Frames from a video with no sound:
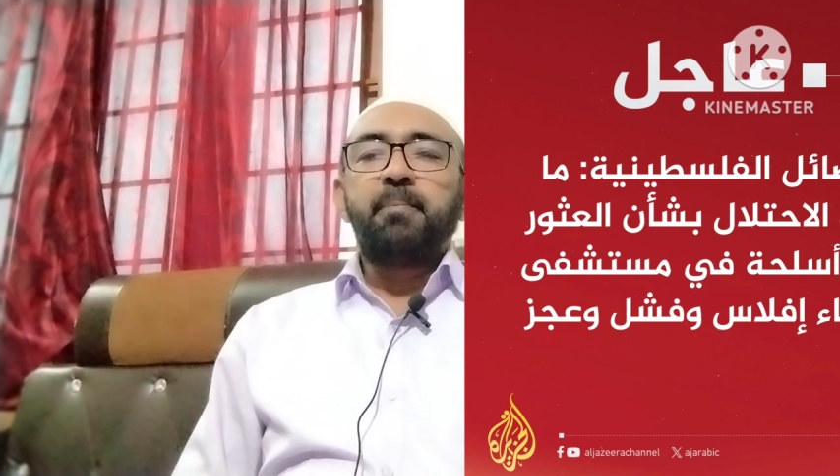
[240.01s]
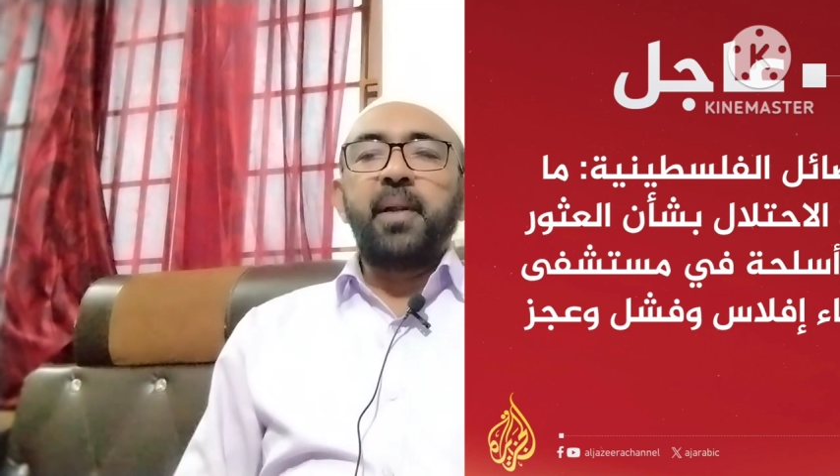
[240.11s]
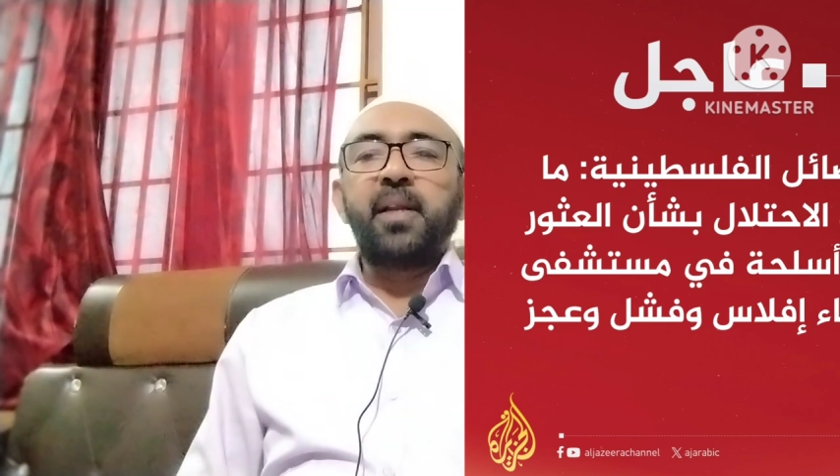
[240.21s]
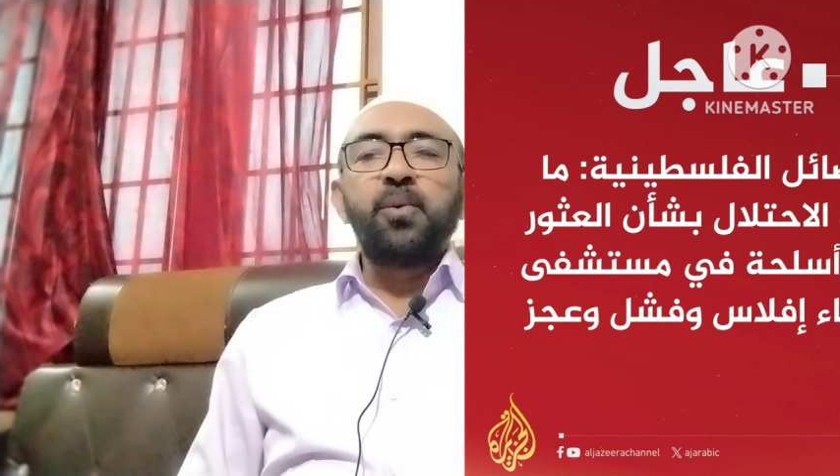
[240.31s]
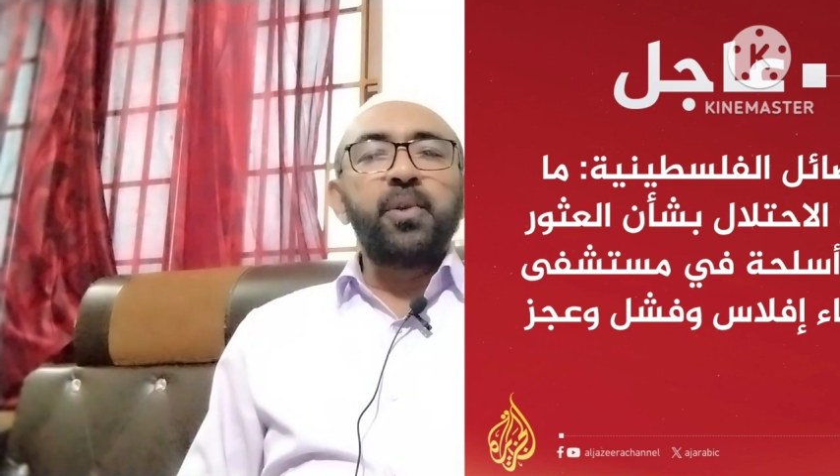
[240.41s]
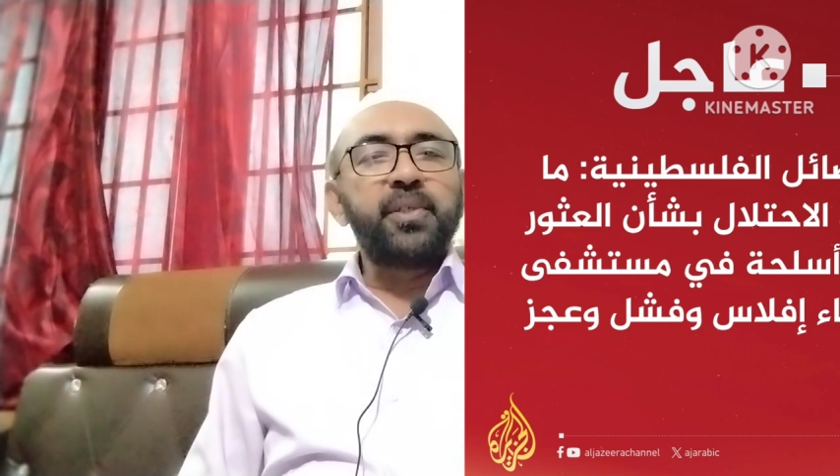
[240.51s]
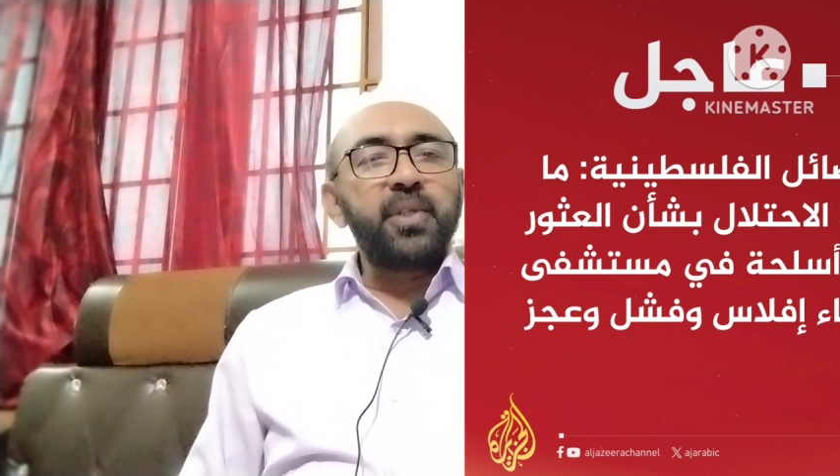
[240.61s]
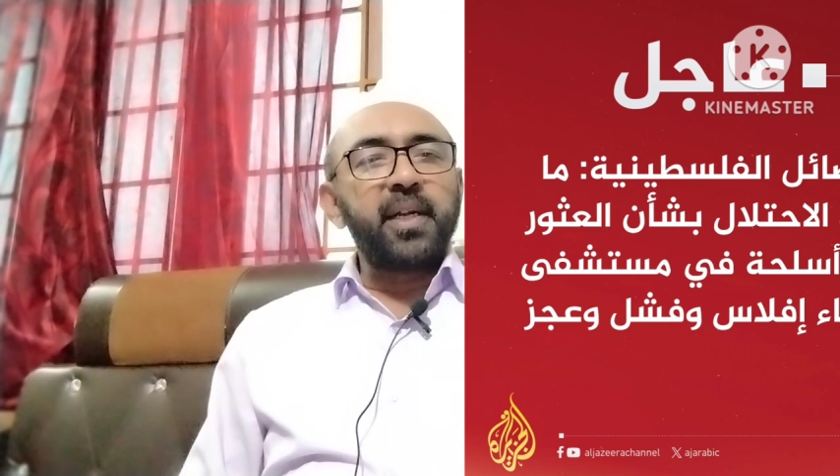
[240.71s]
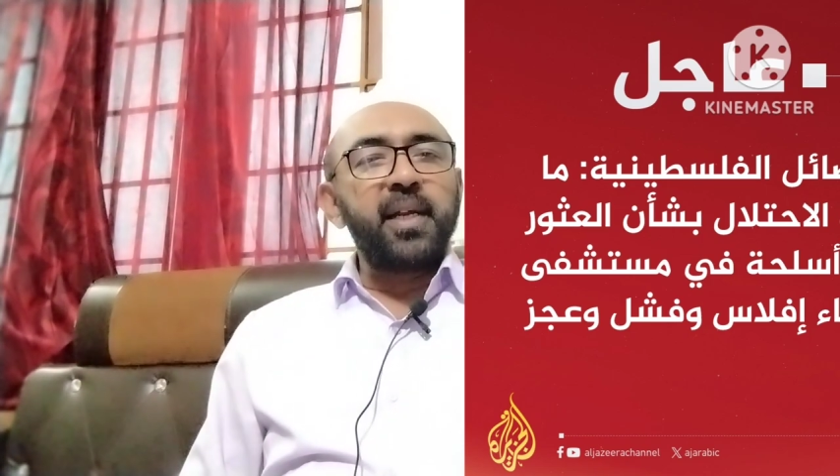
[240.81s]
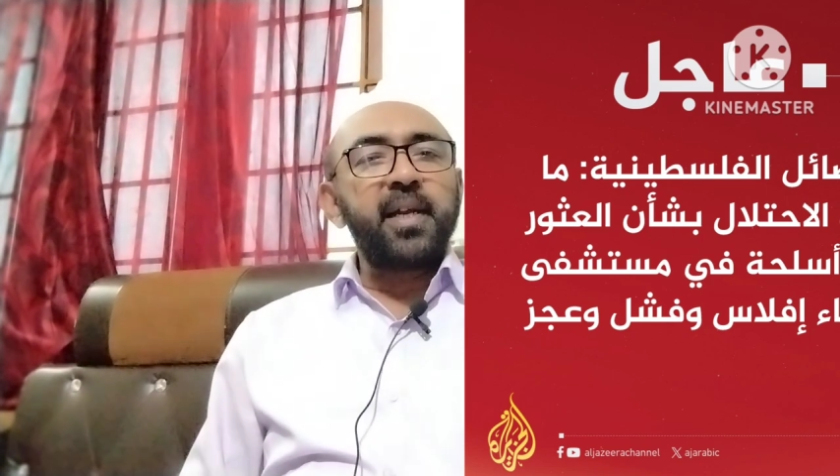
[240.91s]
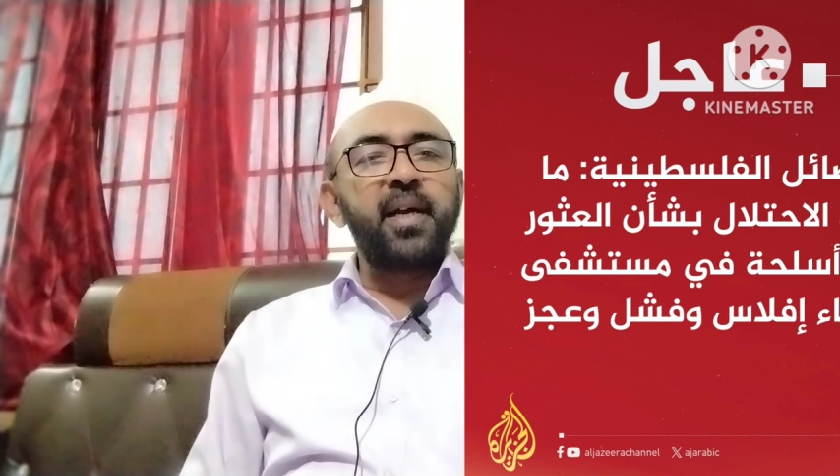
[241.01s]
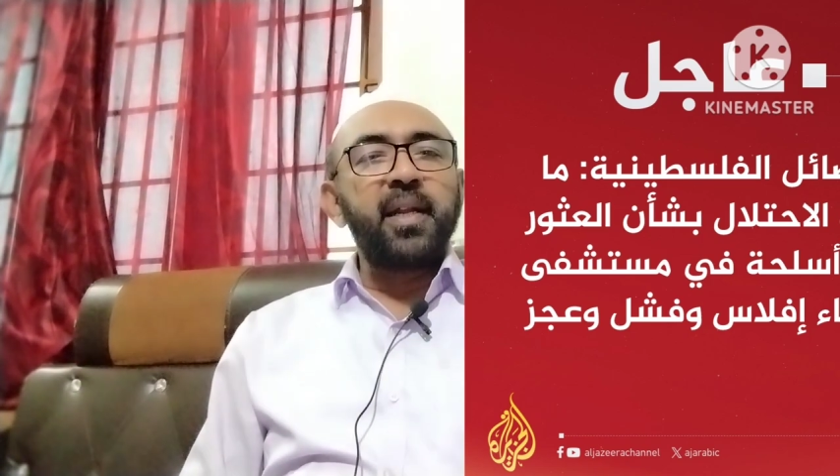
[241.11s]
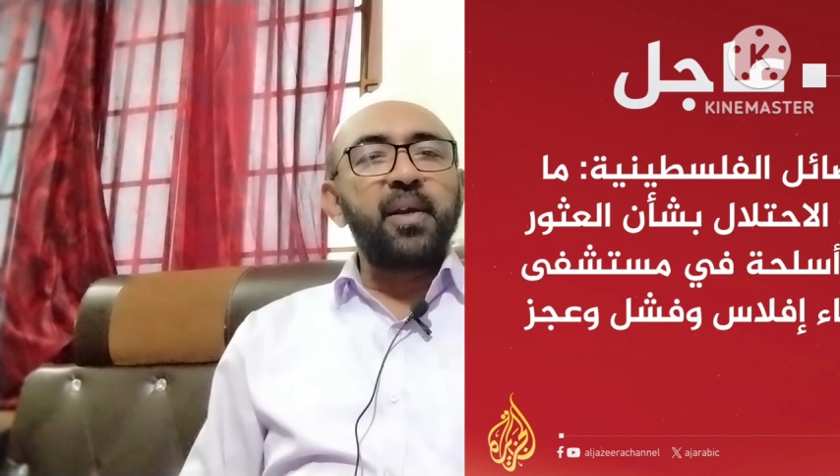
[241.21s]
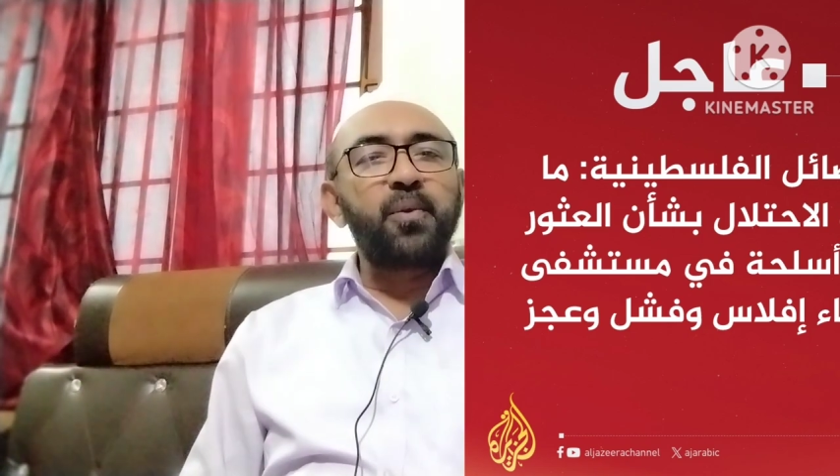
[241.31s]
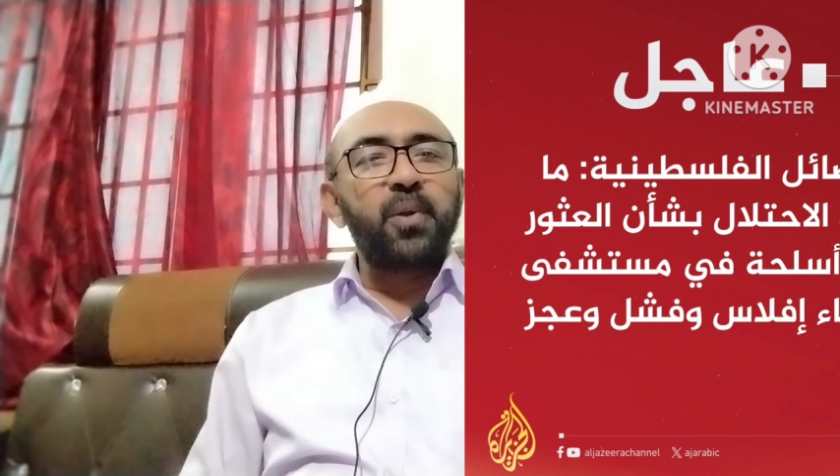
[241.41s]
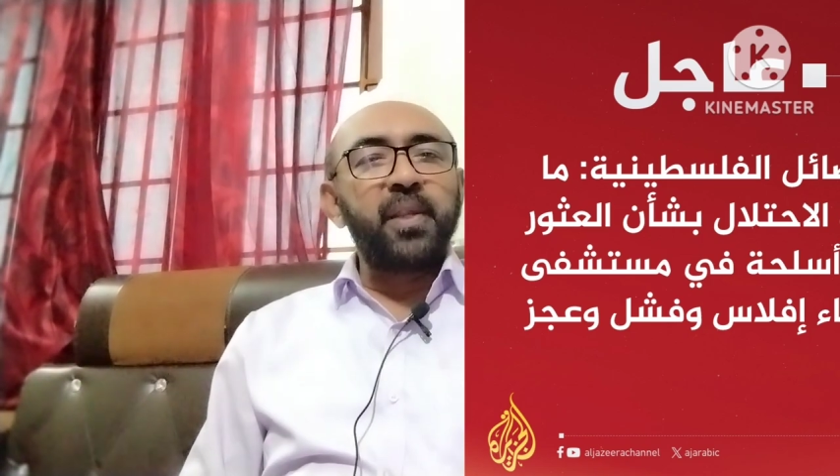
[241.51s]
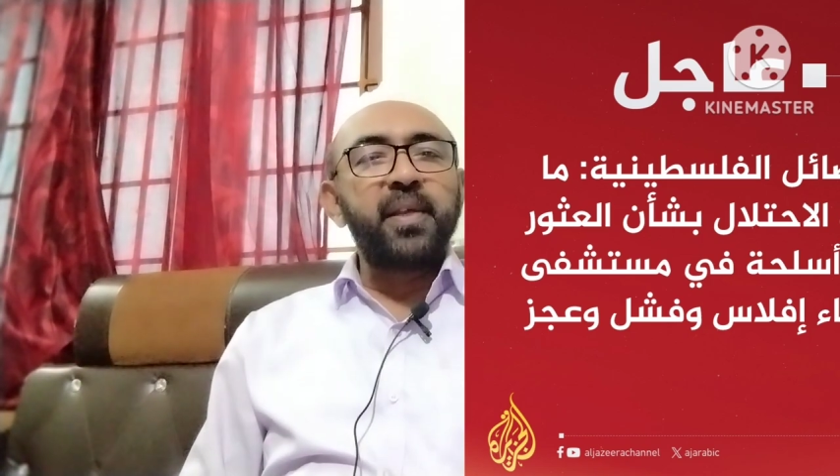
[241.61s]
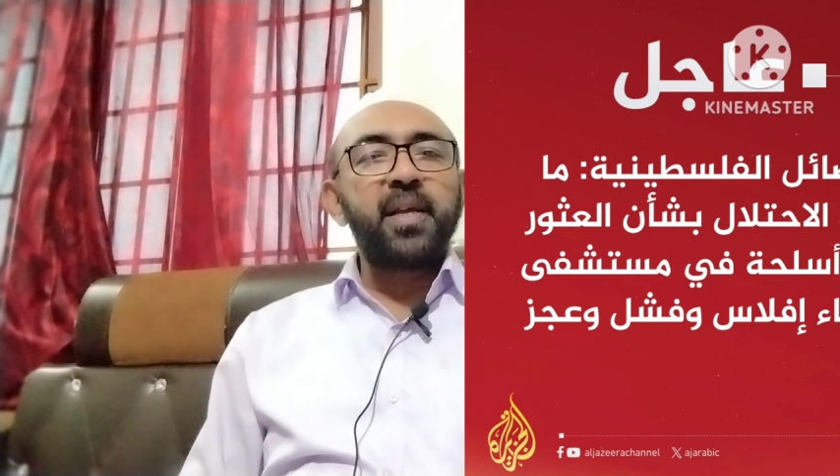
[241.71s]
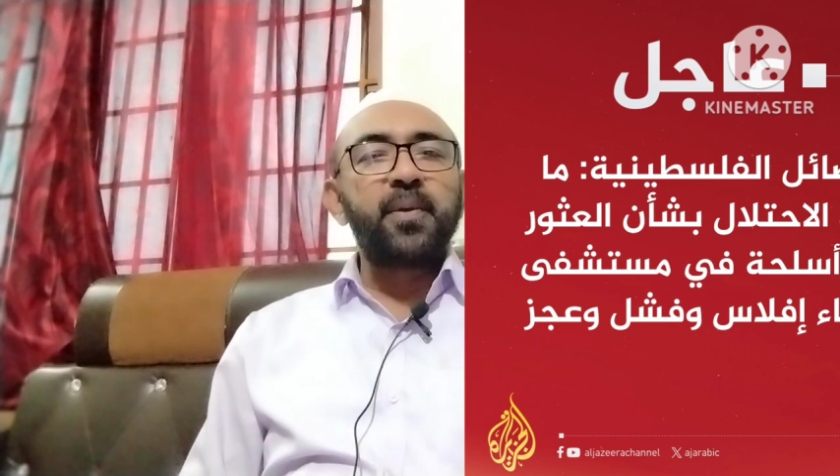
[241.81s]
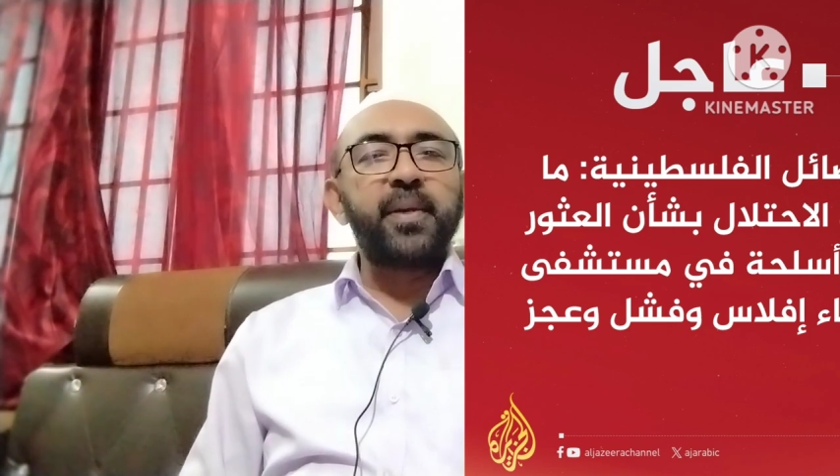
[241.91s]
பல நூற்றுக்கணக்கான
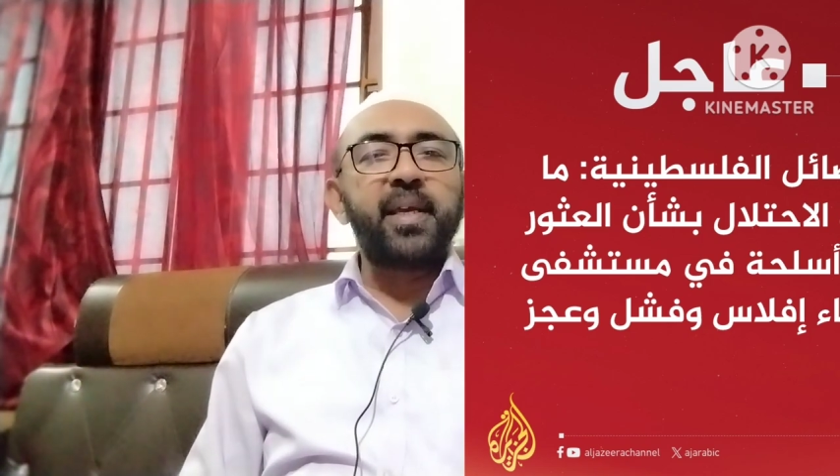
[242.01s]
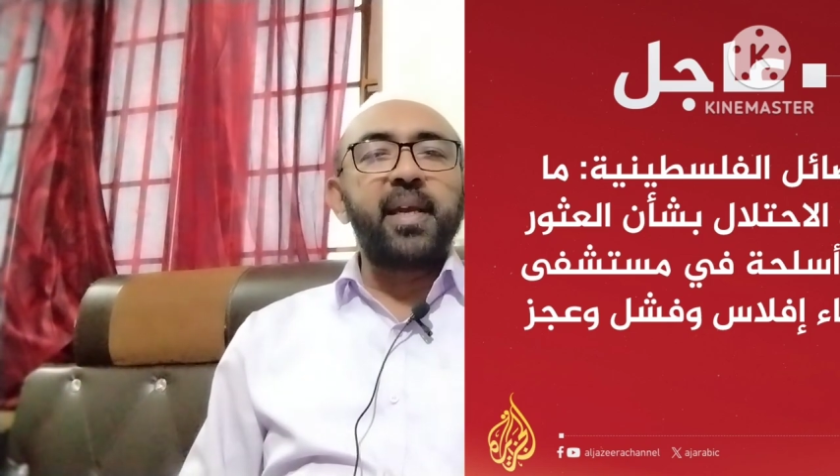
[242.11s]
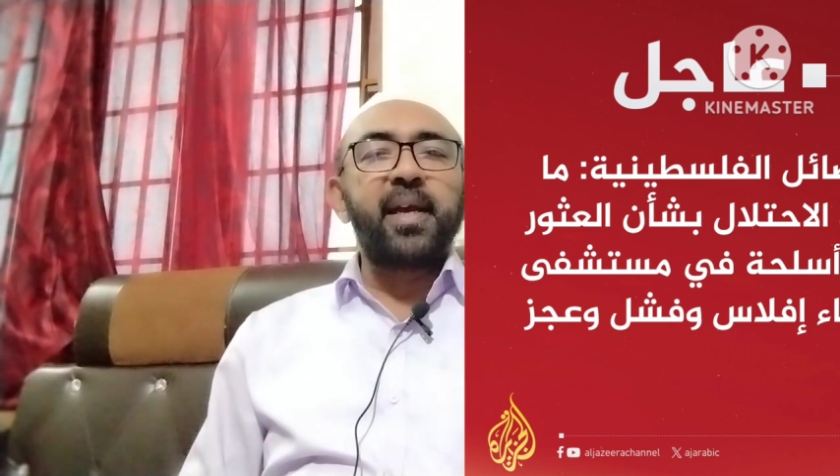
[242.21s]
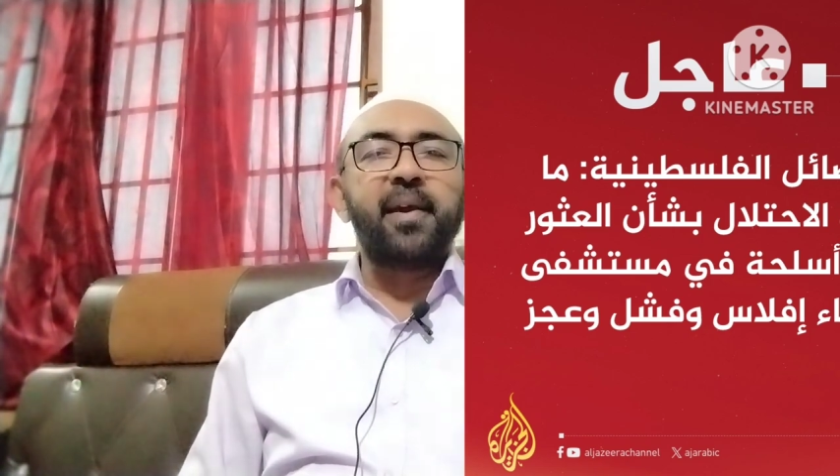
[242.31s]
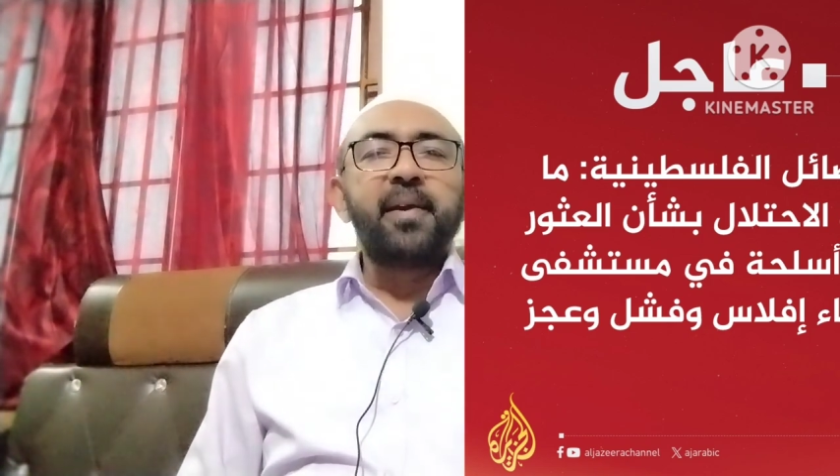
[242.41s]
குழந்தைகளுடைய